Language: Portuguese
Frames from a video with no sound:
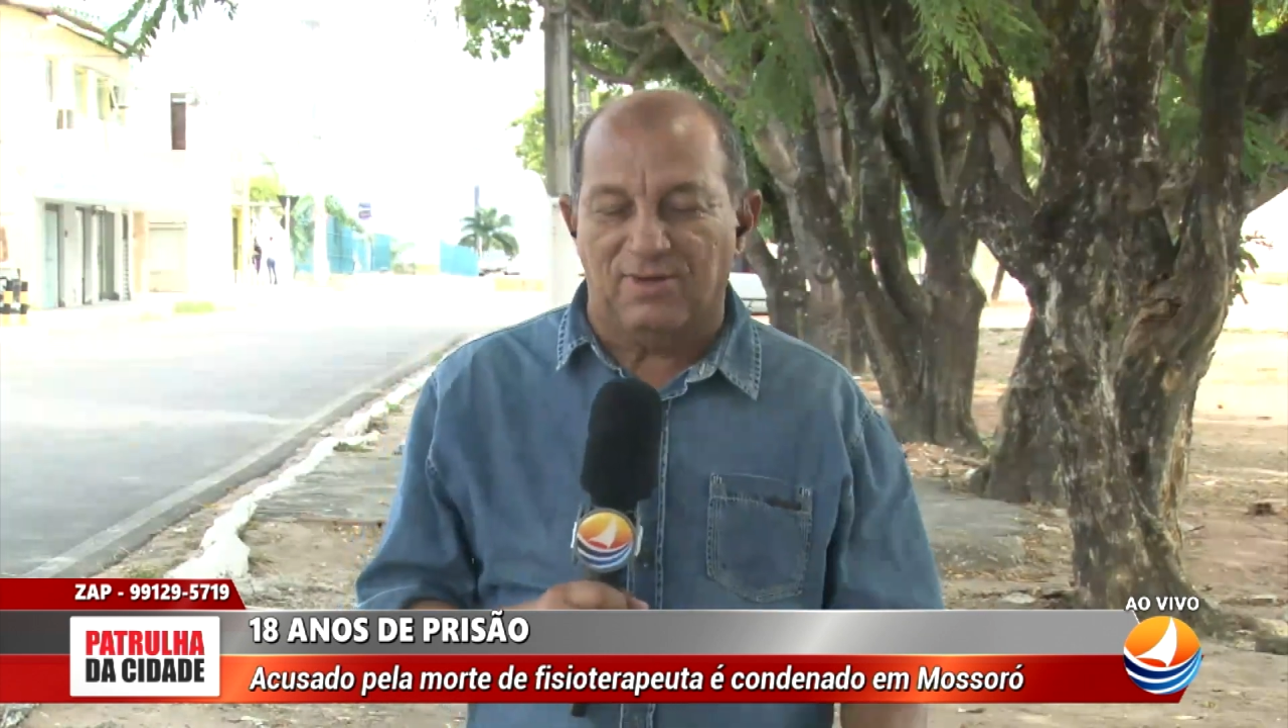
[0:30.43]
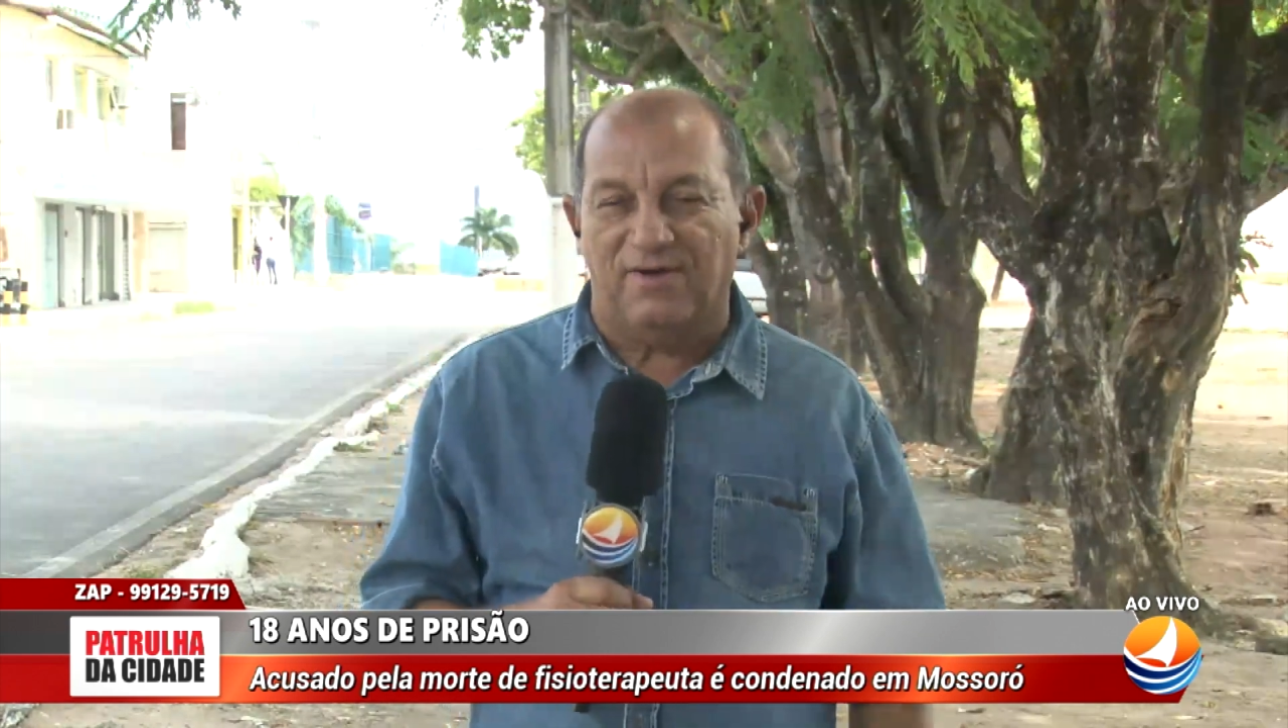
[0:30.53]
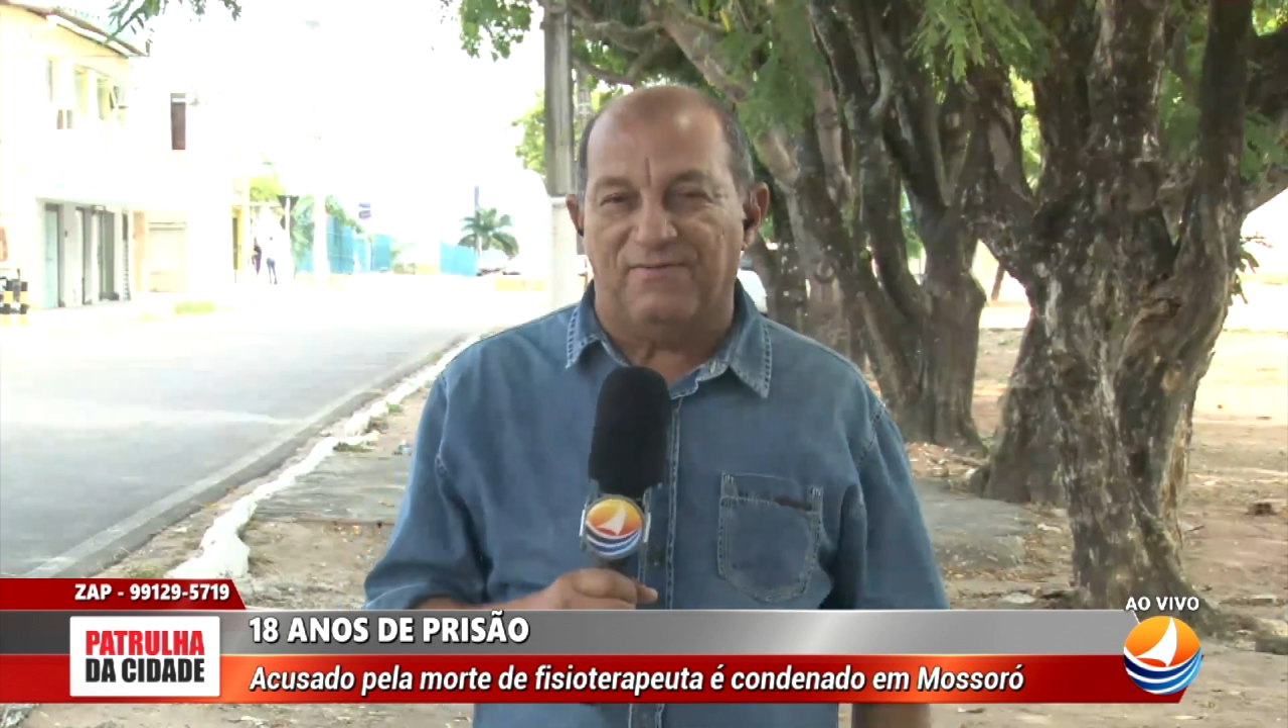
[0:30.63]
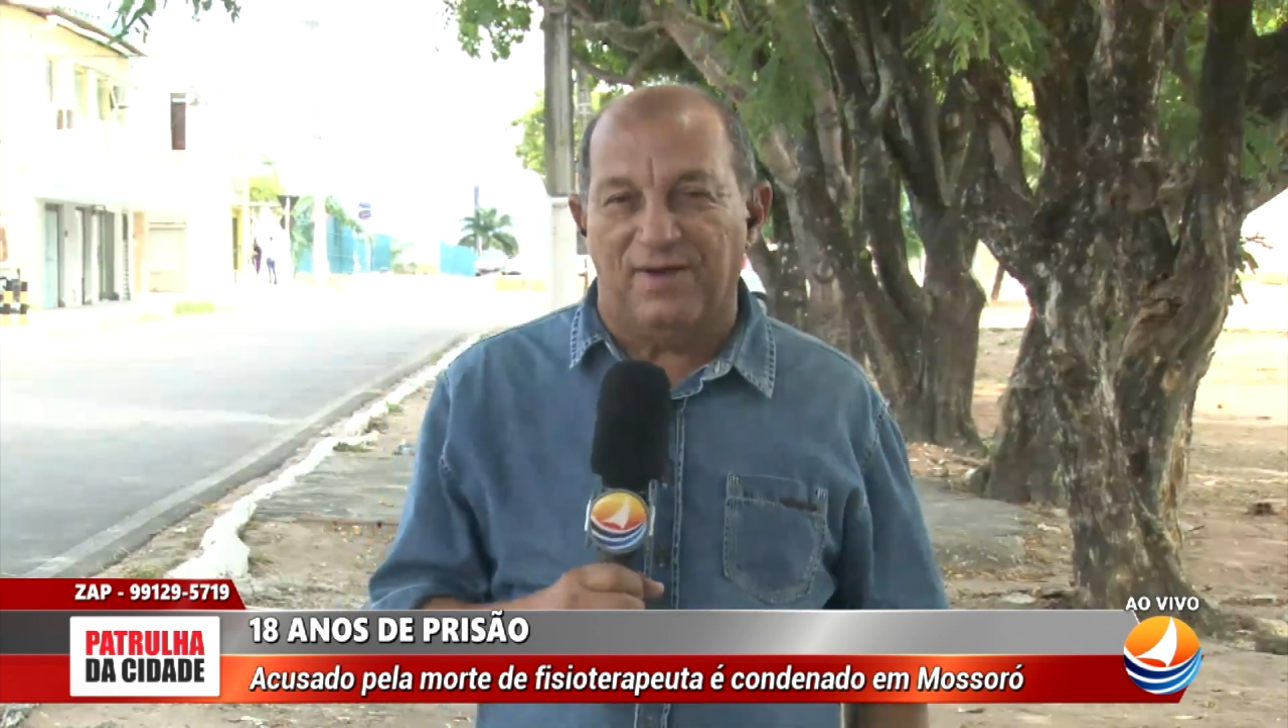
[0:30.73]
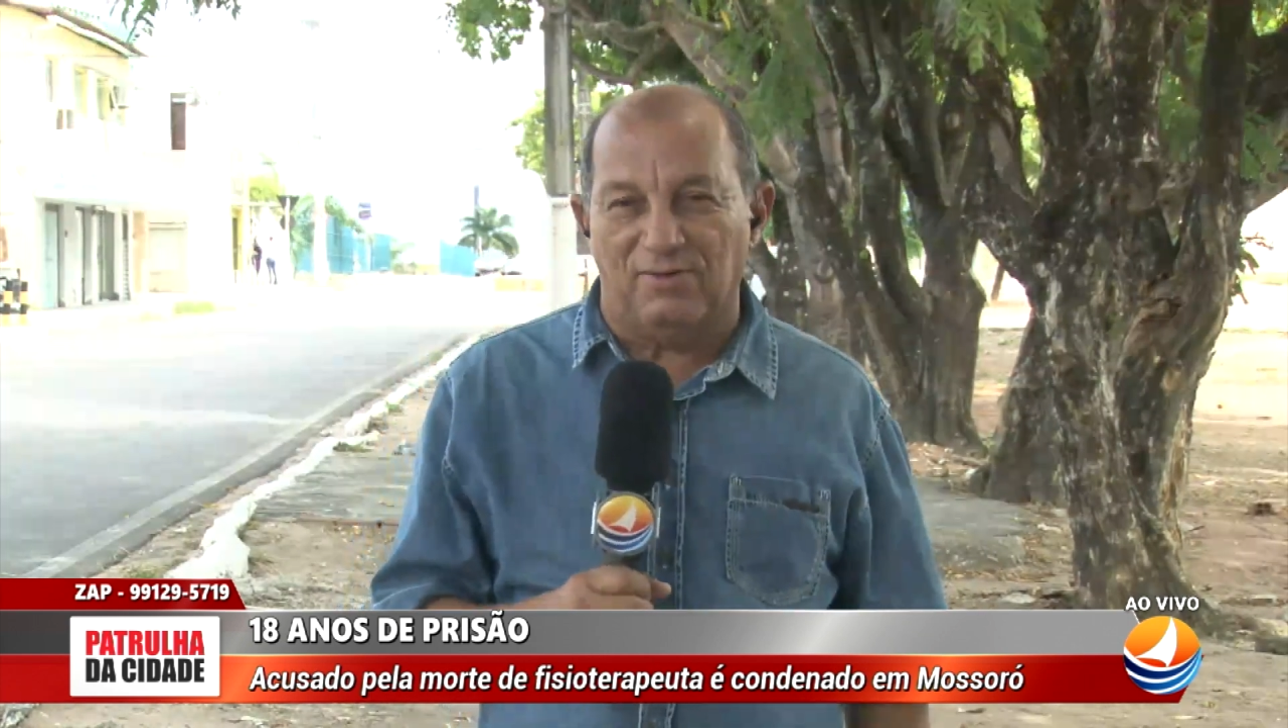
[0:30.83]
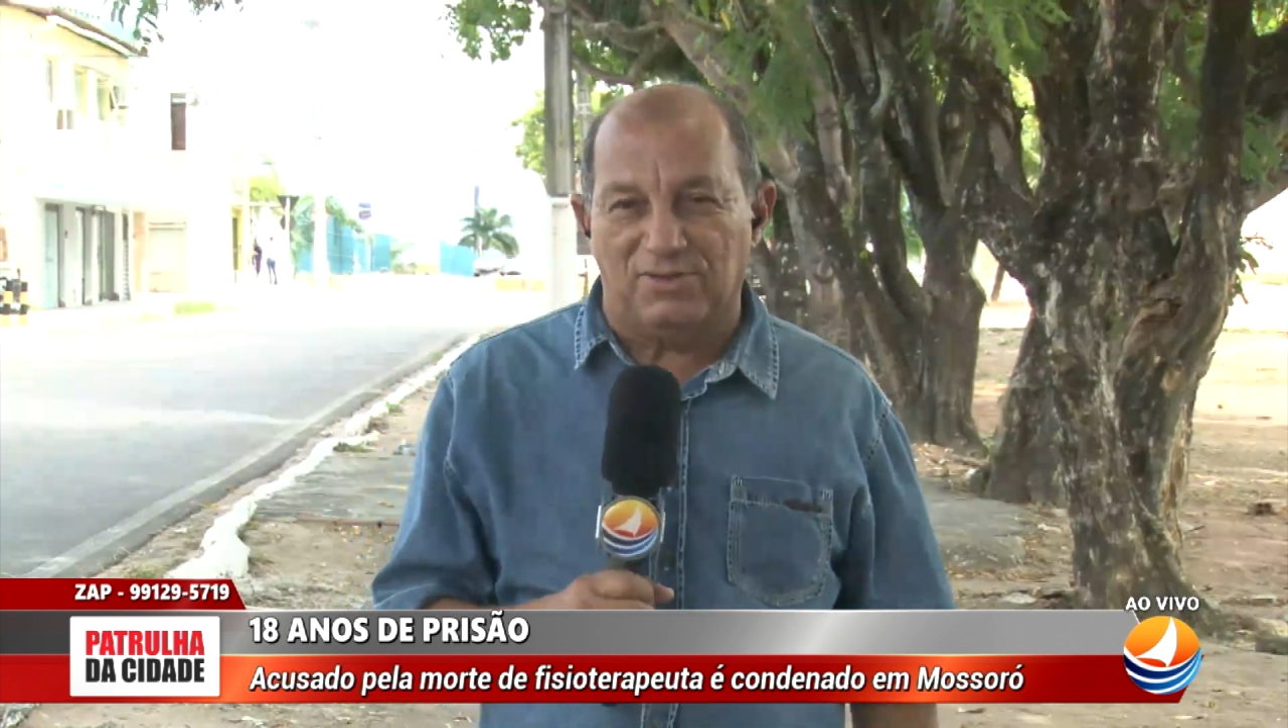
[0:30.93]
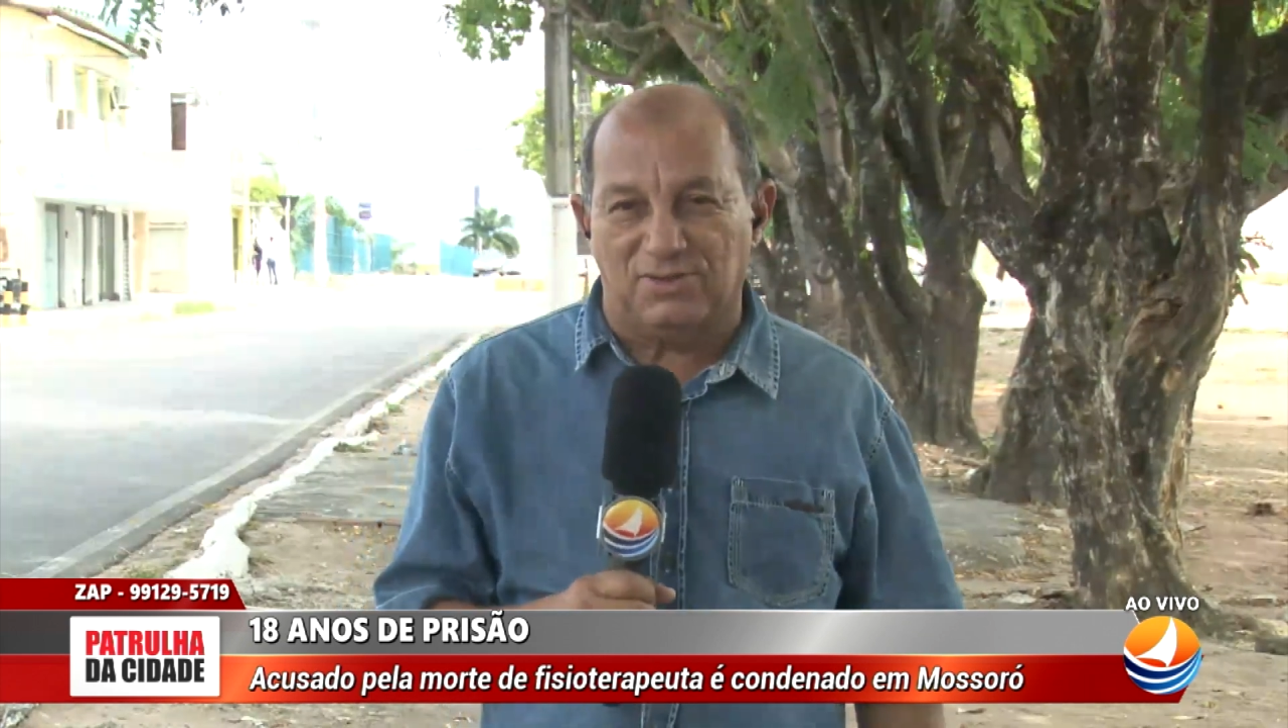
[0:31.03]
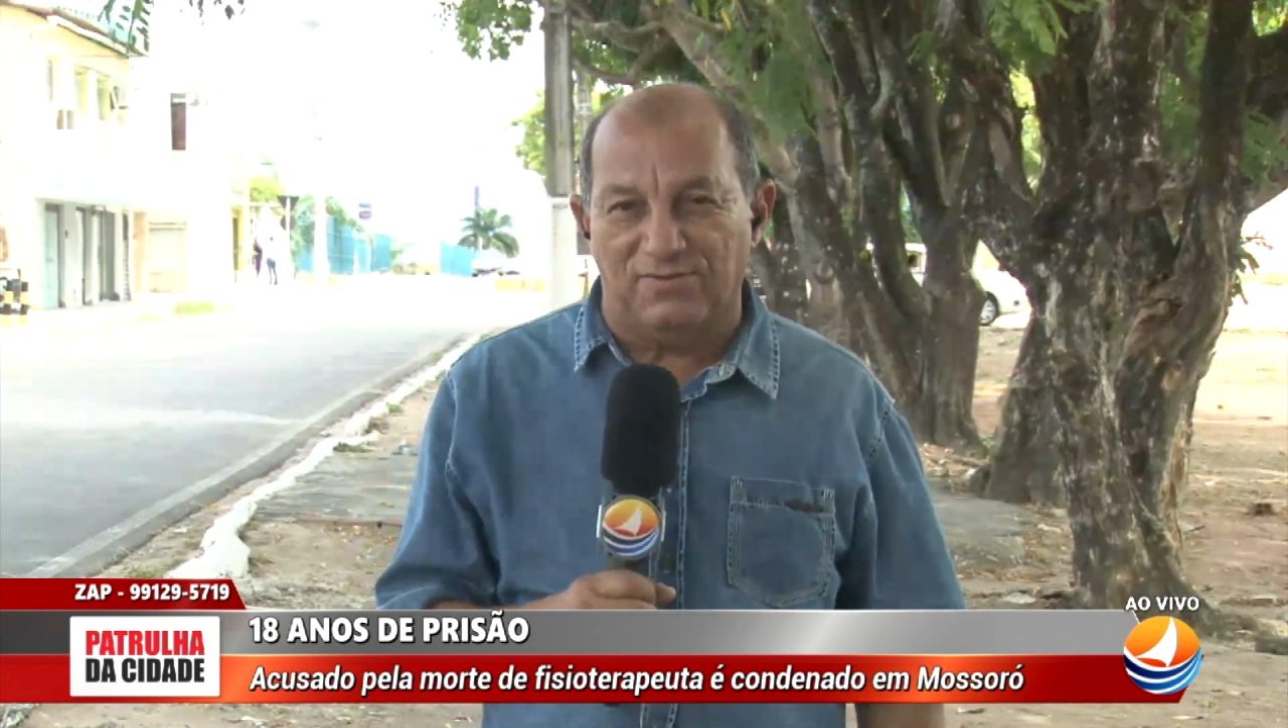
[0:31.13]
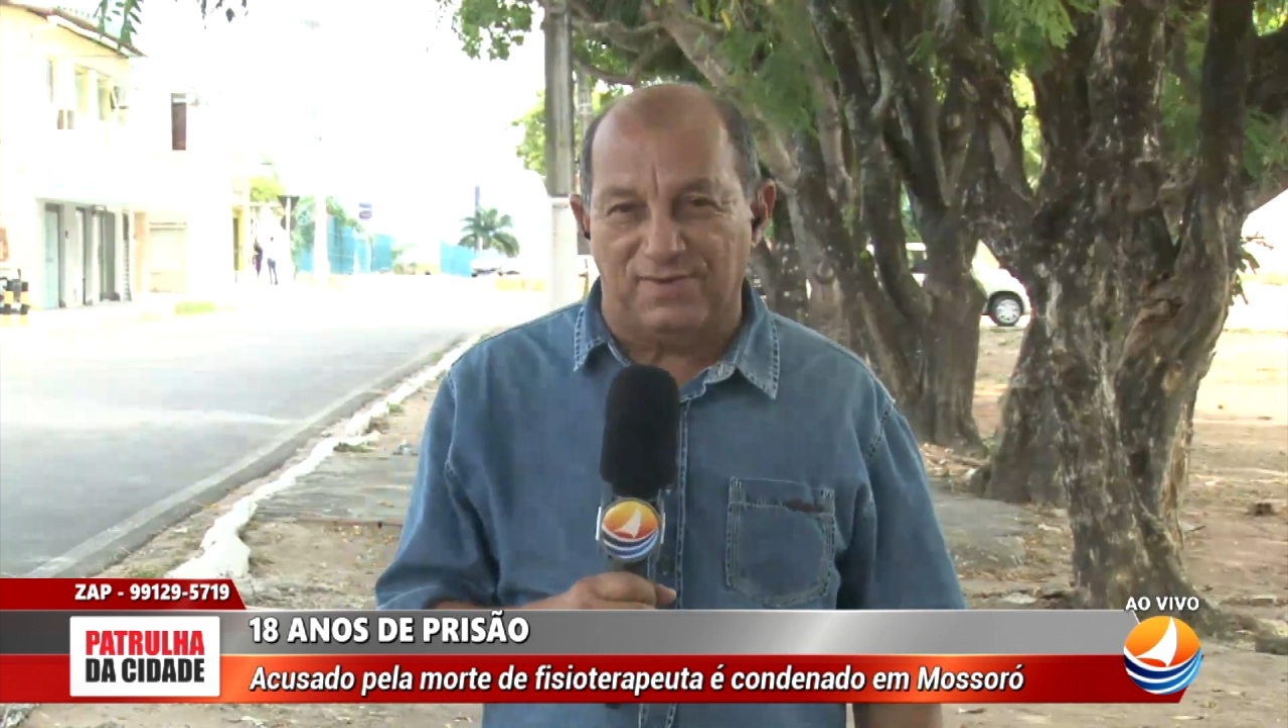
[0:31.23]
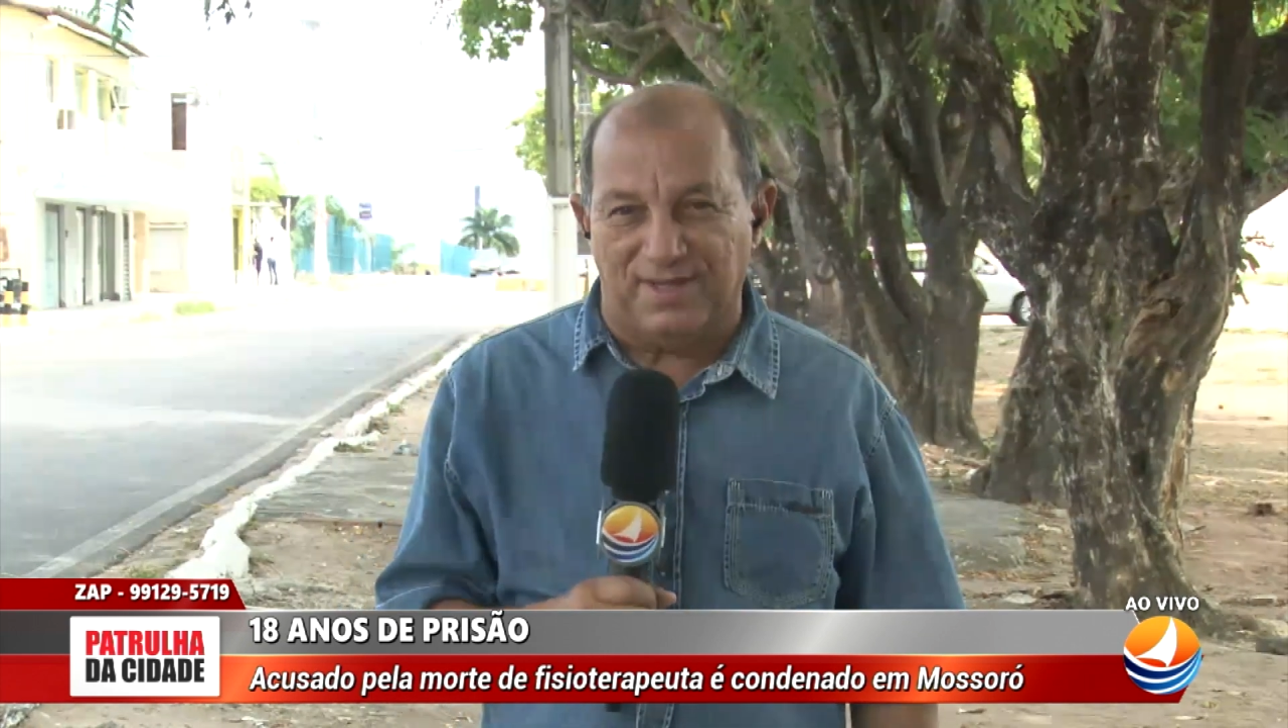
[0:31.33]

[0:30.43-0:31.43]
Rafael Silva